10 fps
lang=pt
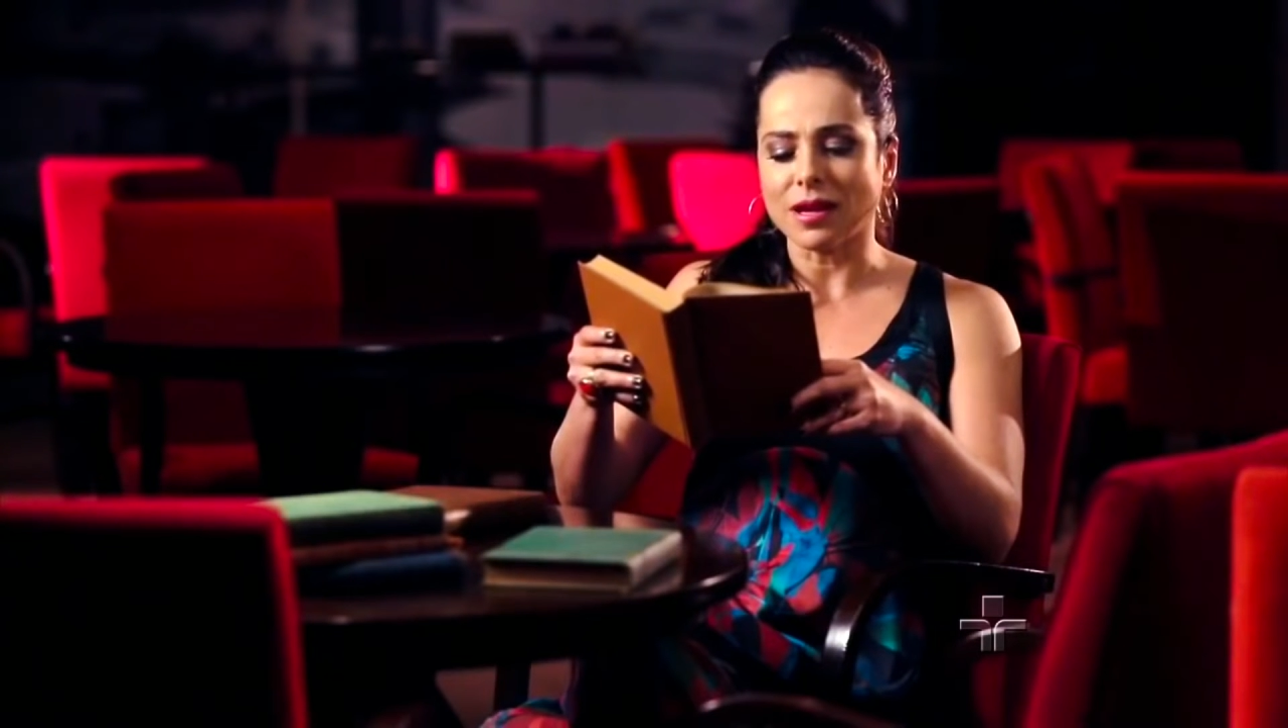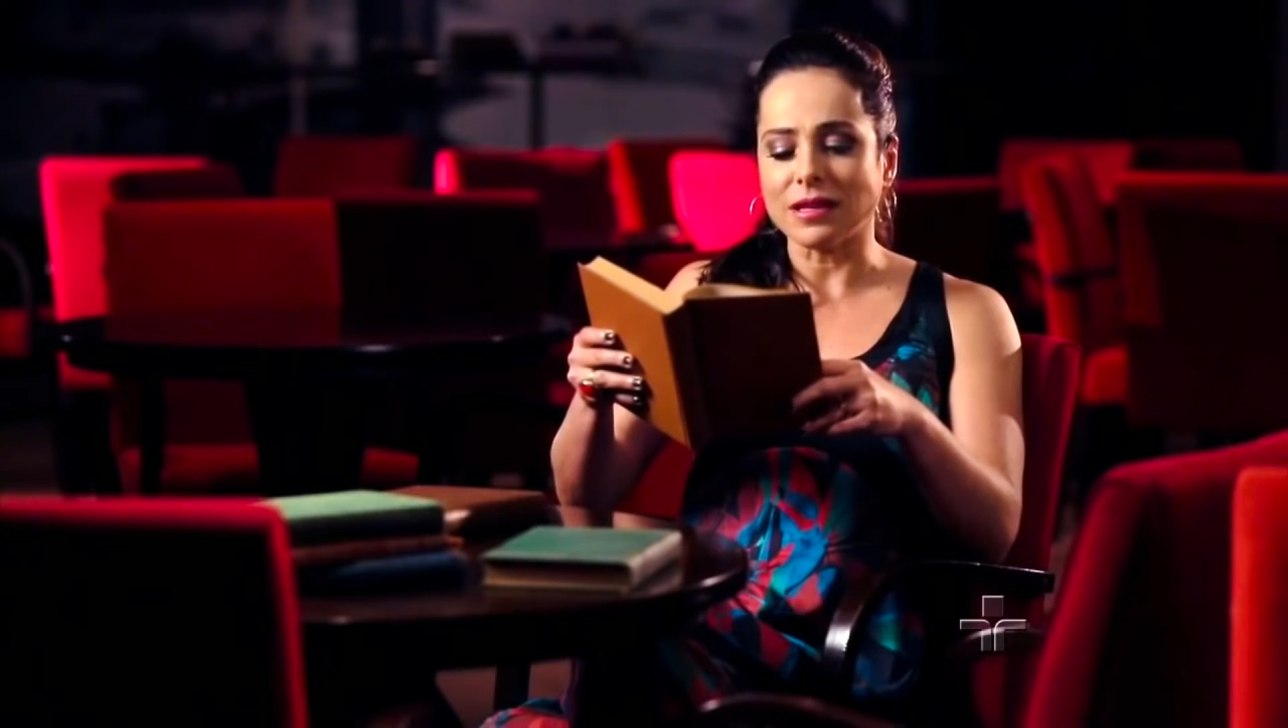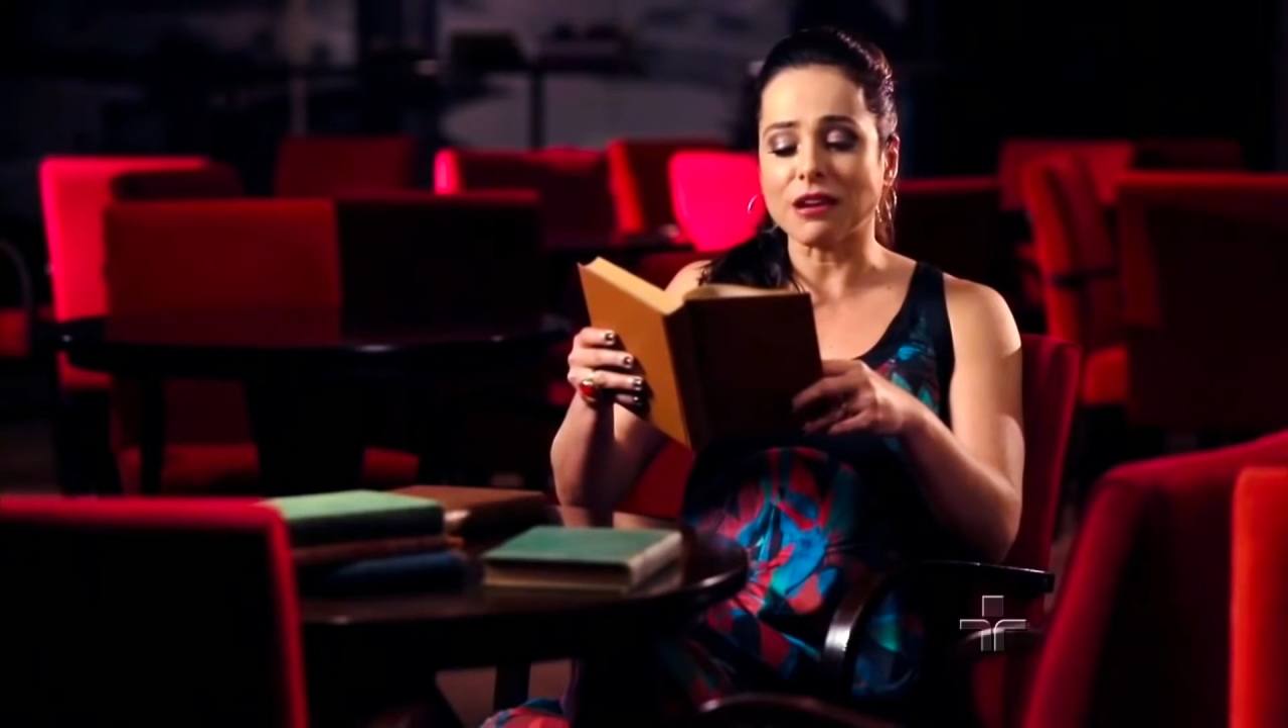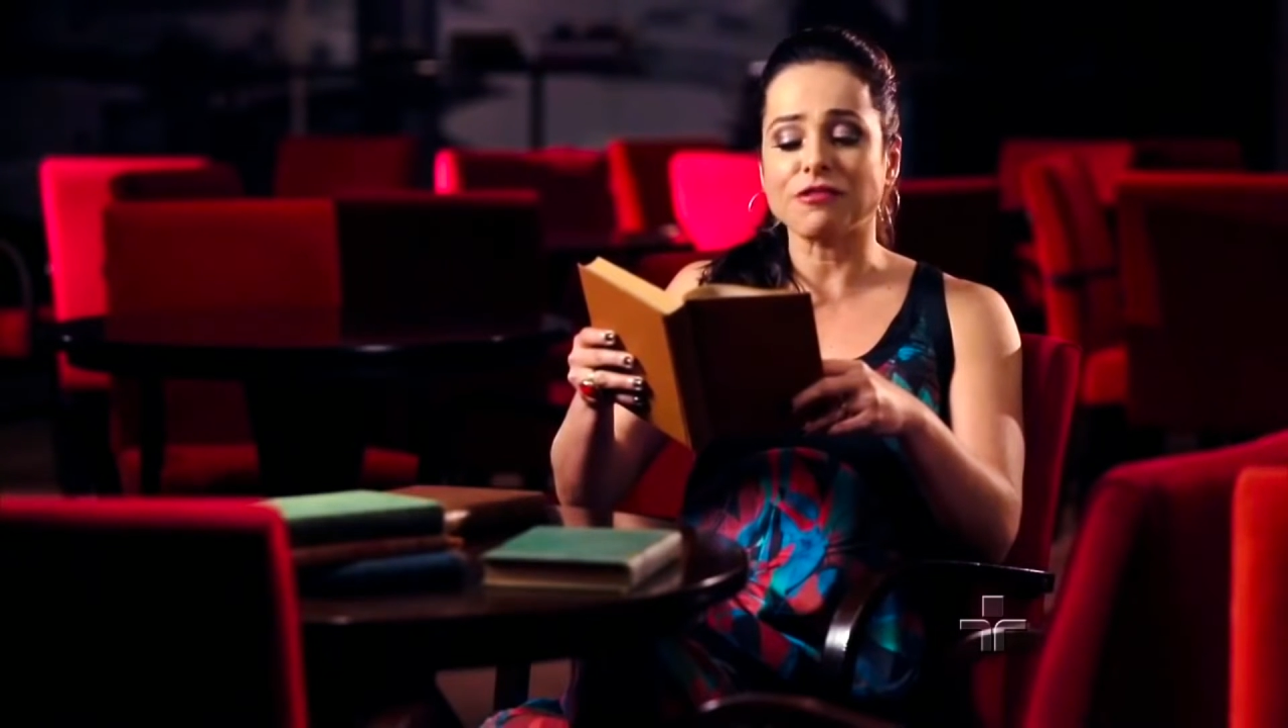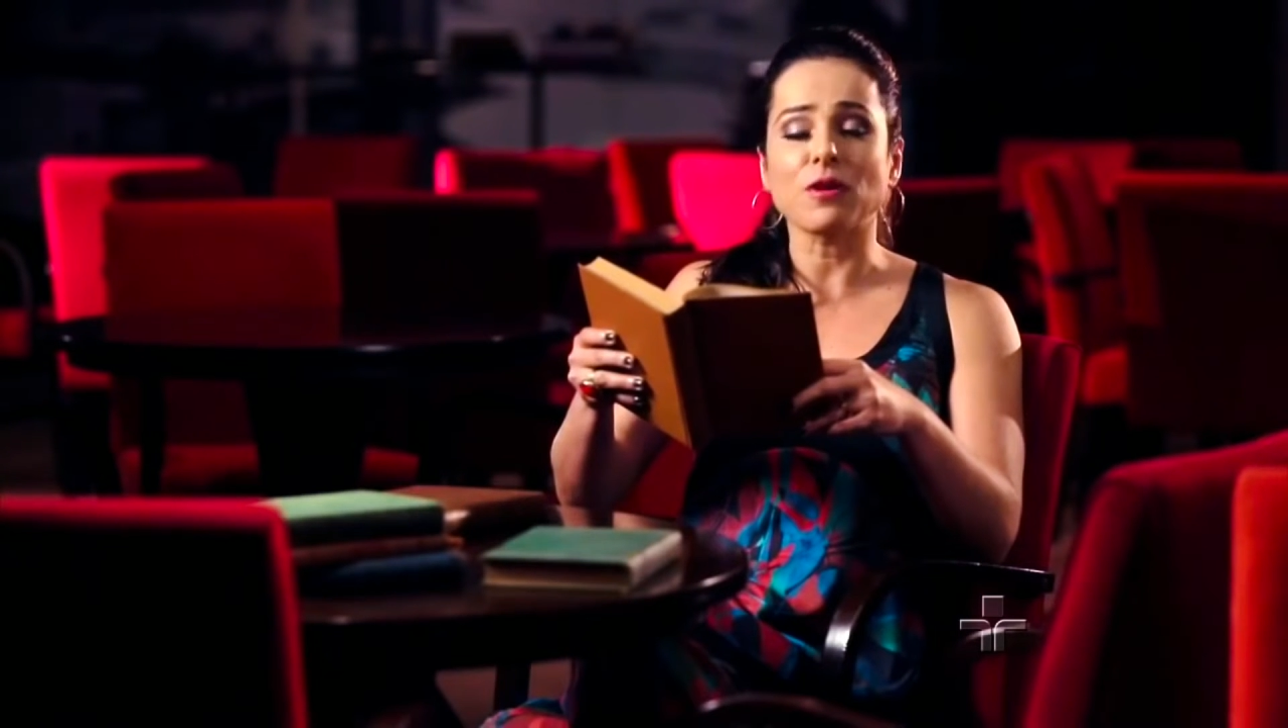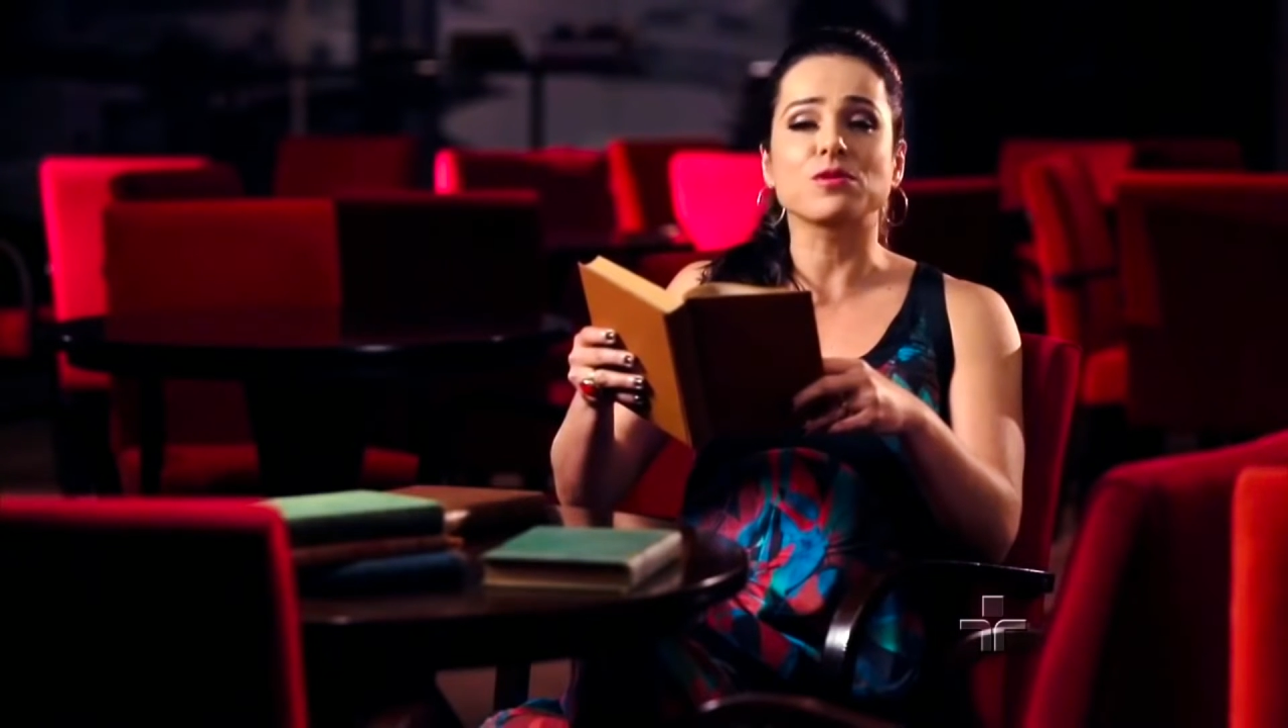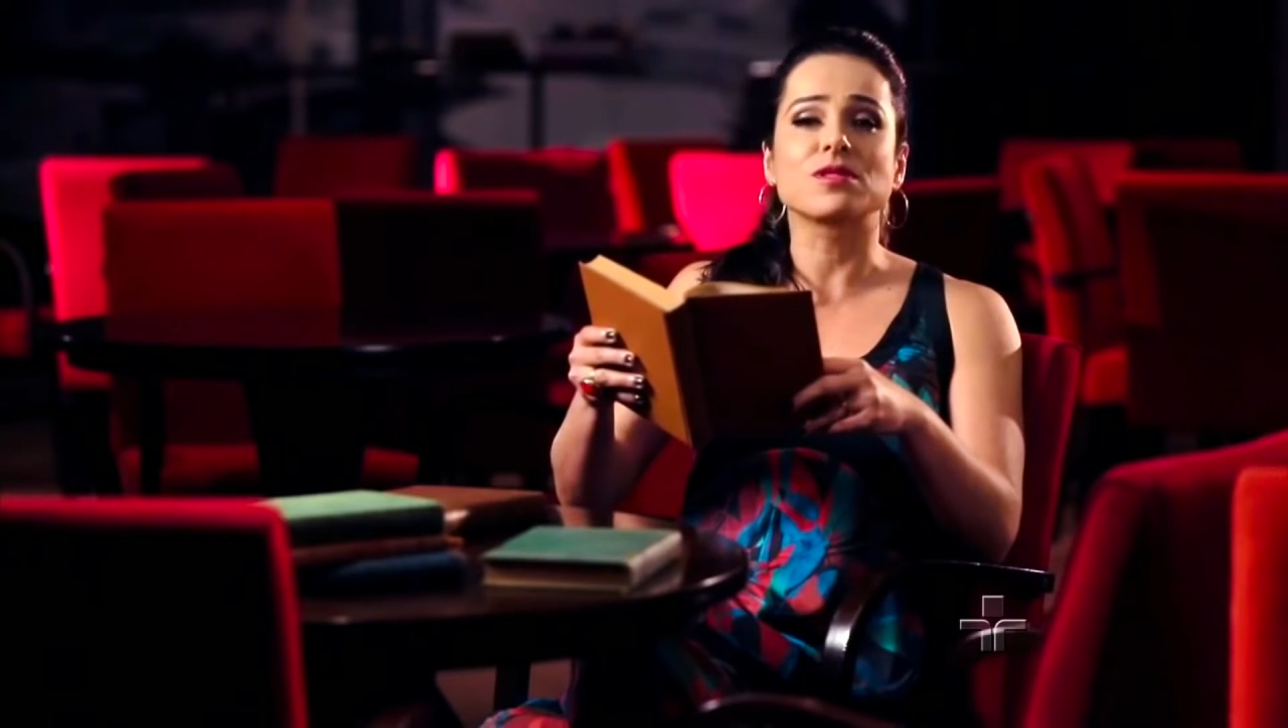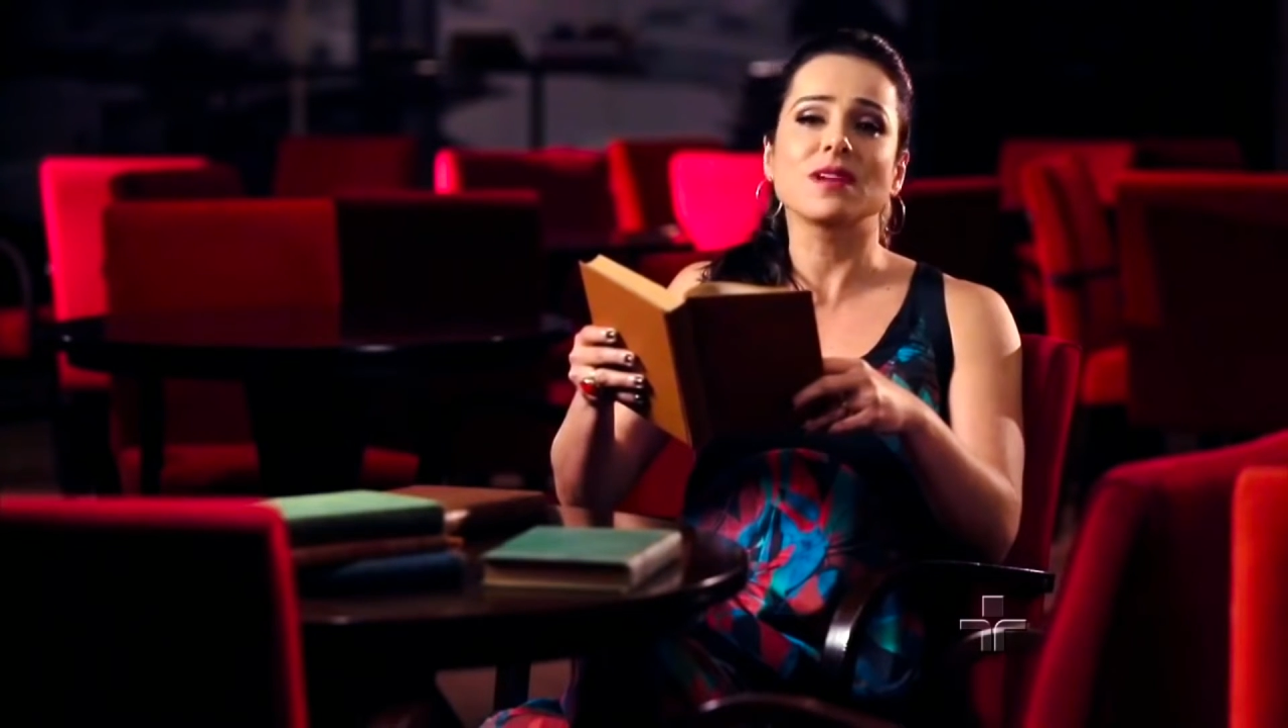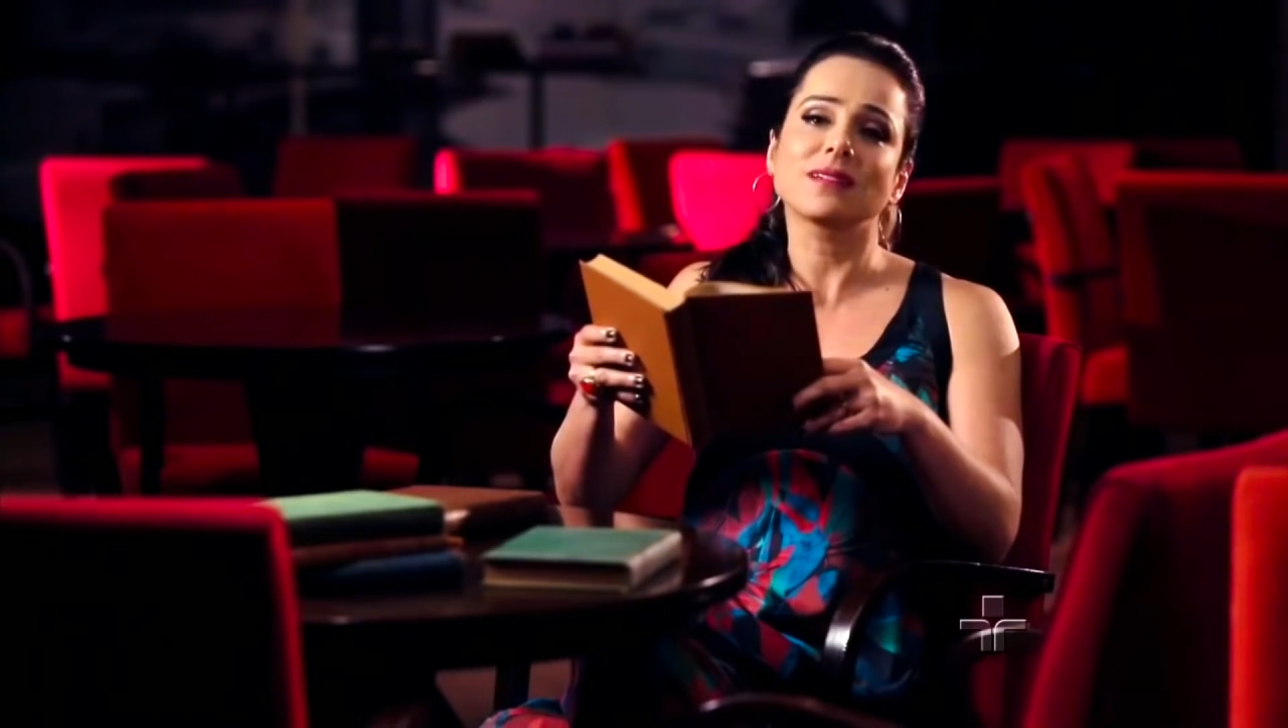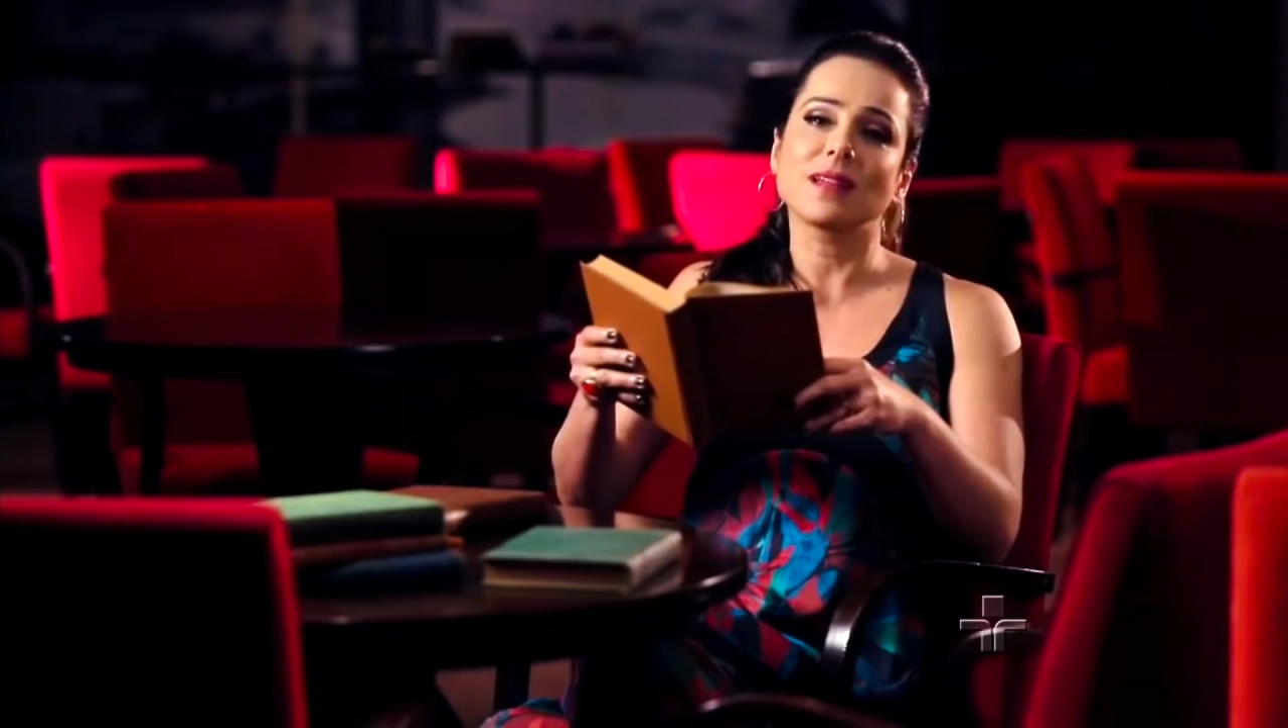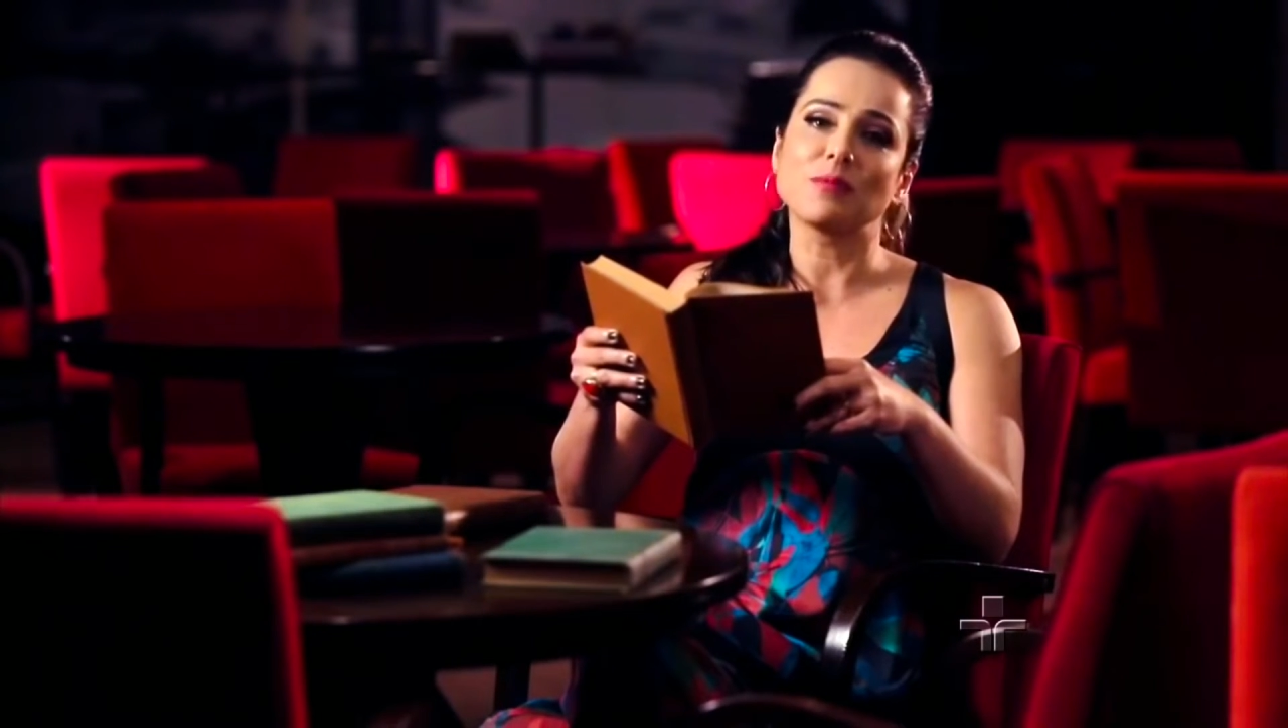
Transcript: e a falseta